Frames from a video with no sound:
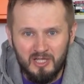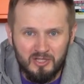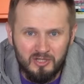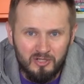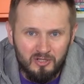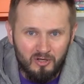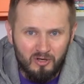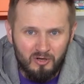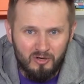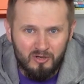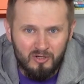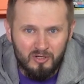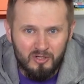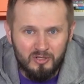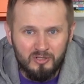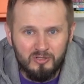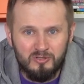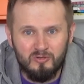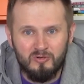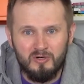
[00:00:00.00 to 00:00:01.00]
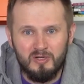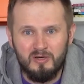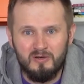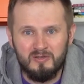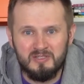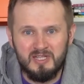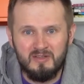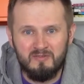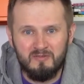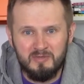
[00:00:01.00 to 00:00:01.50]
To, który
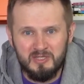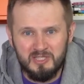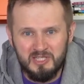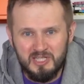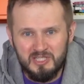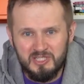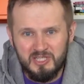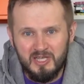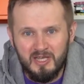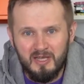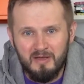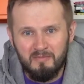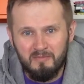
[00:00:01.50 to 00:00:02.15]
rodzaj wybierzecie,